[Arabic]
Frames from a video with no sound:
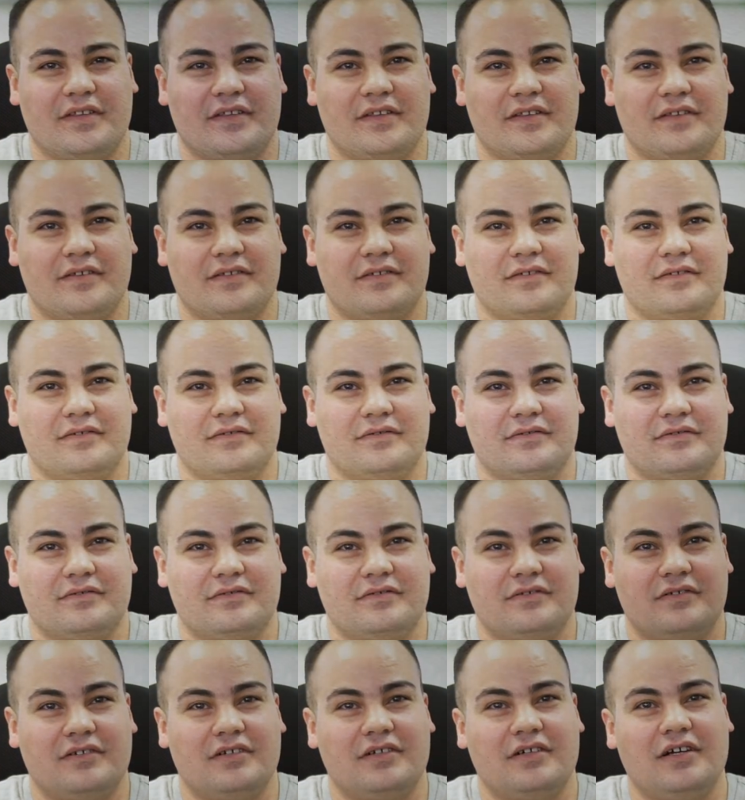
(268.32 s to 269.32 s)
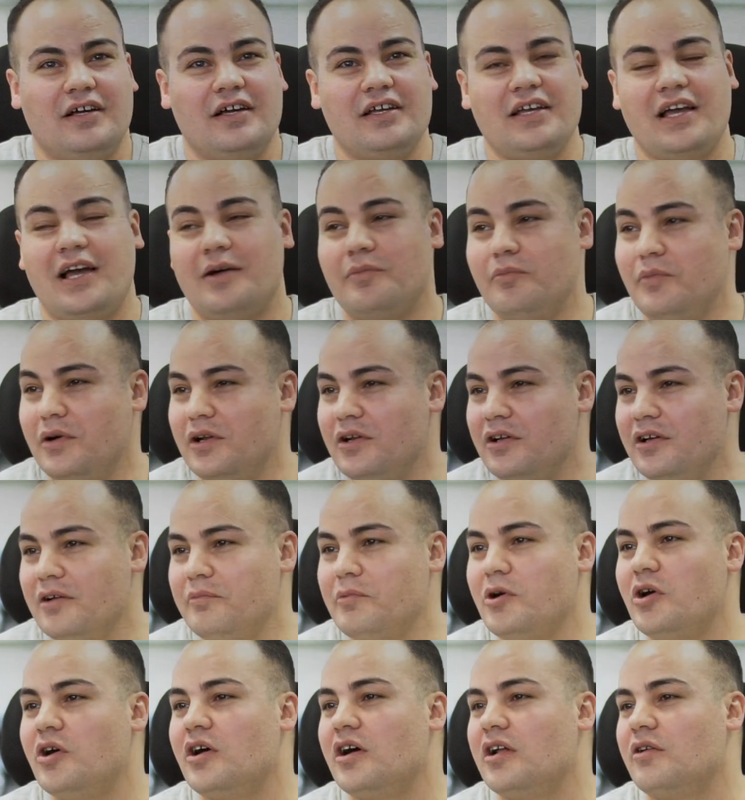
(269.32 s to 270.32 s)
الزباله اه يا عم ولا ايه
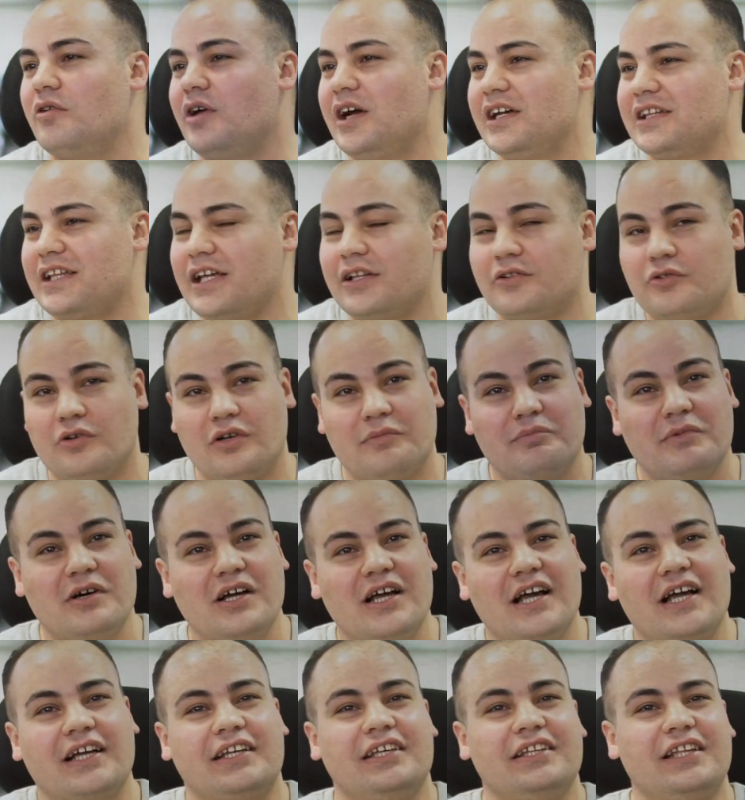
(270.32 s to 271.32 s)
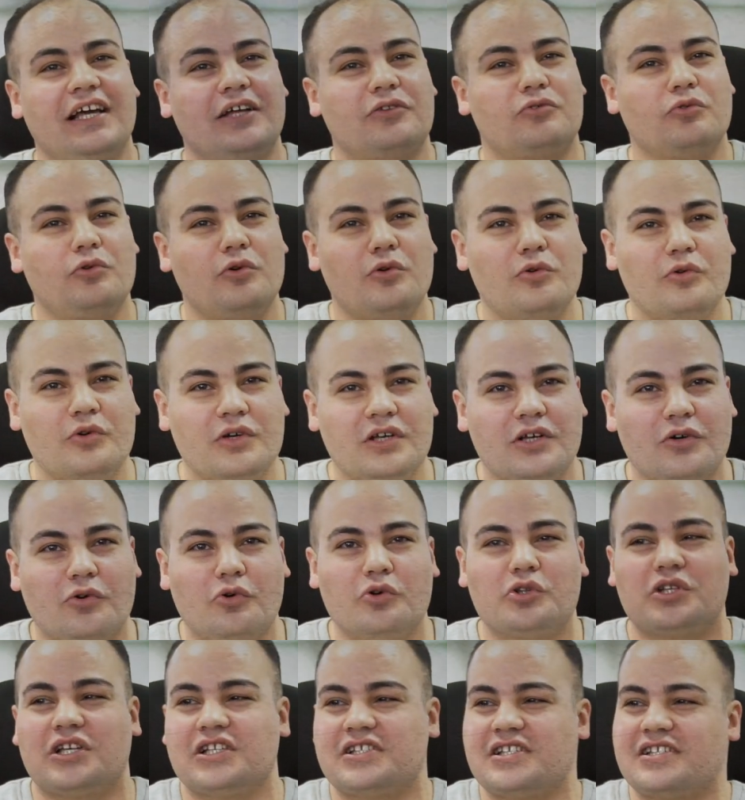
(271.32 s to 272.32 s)
ما هو الواحد حتو... ما اكيد هتقول له ايه
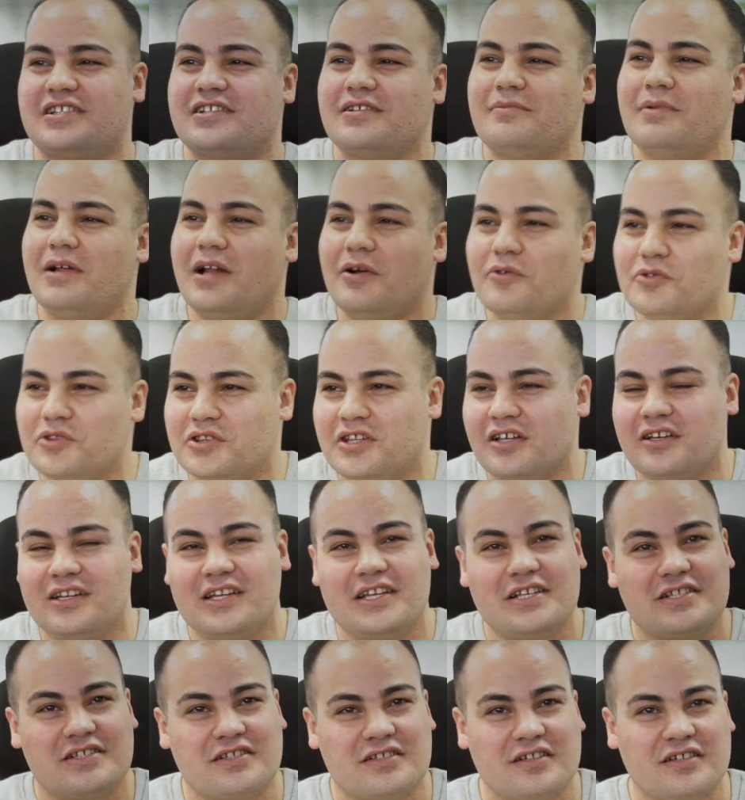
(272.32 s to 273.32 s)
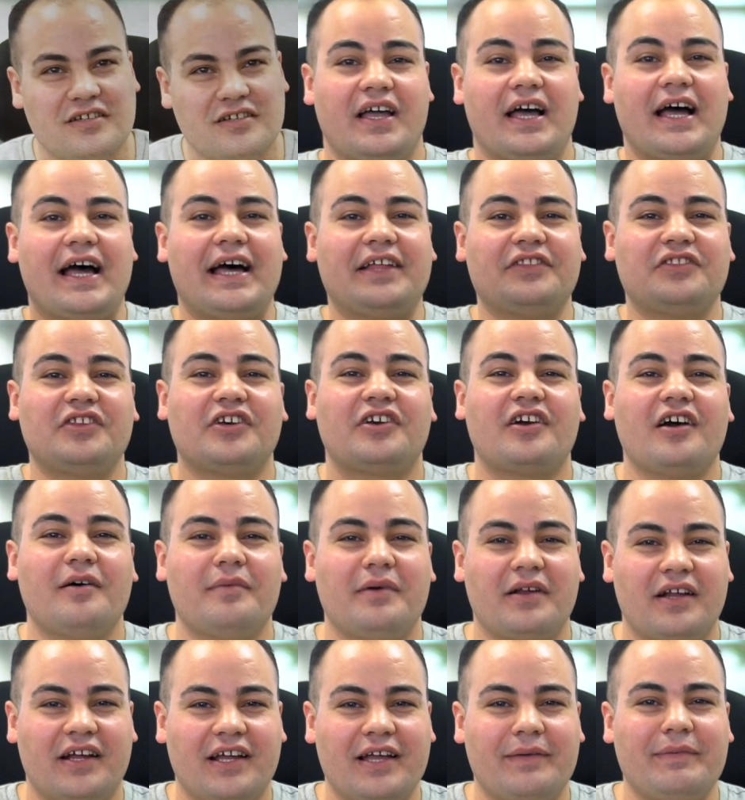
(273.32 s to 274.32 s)
خد كيس الزباله وانت نازل عندي
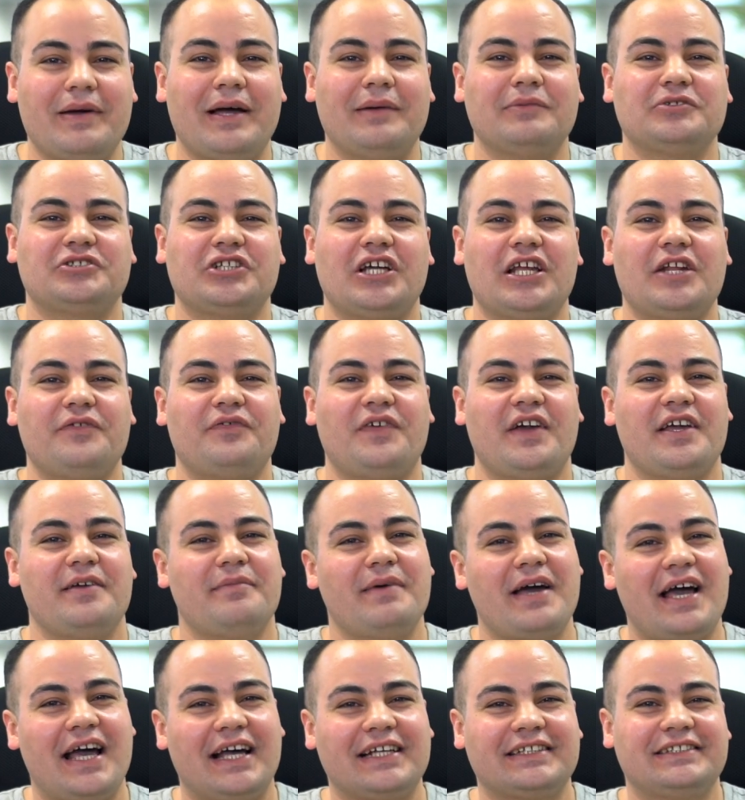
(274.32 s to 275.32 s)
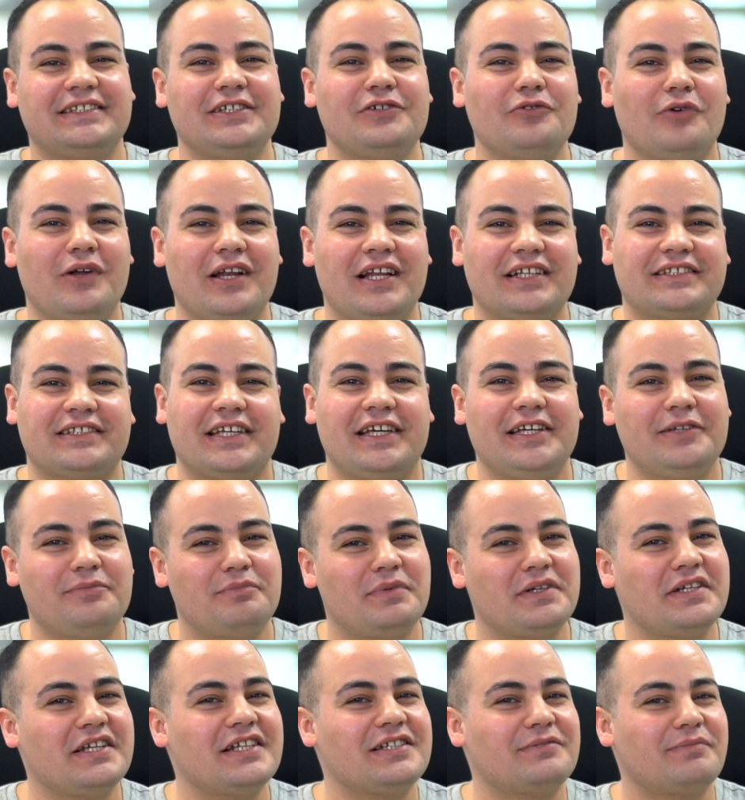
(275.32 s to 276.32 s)
خبر يا جماعه مش عارف هيبقى حزين ولا سعيد
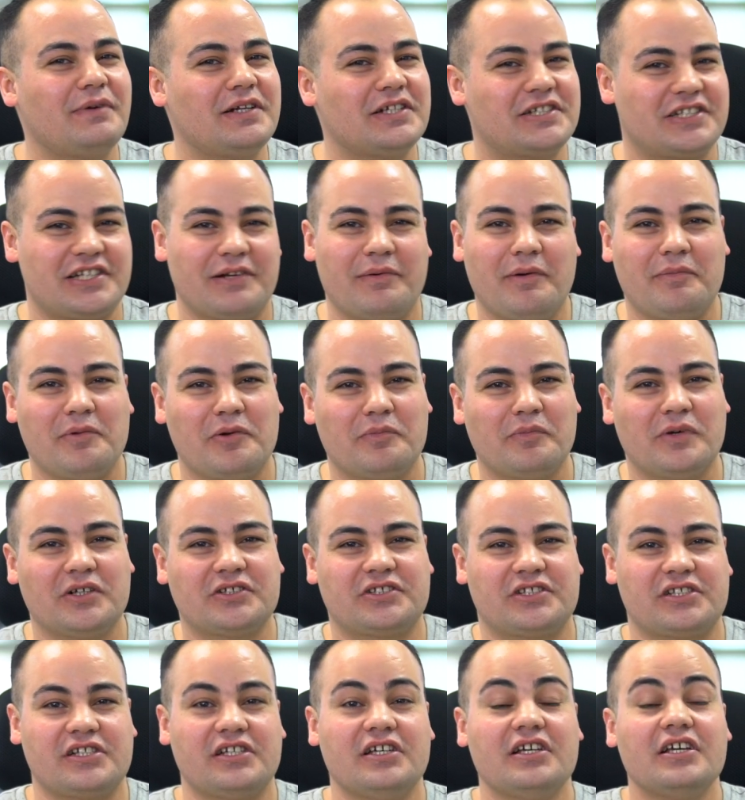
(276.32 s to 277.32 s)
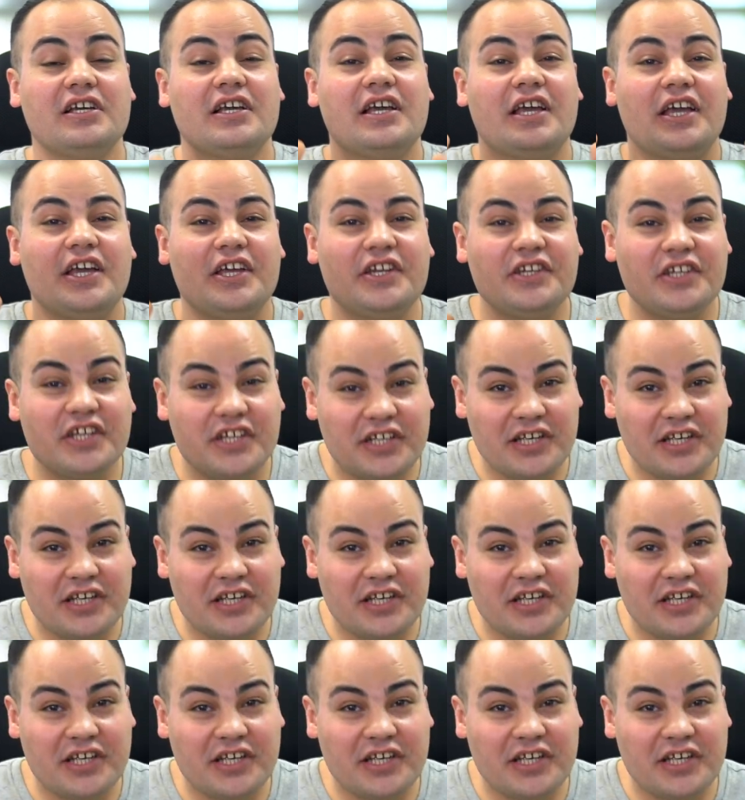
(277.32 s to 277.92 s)
بالنسبه للشباب المصري ان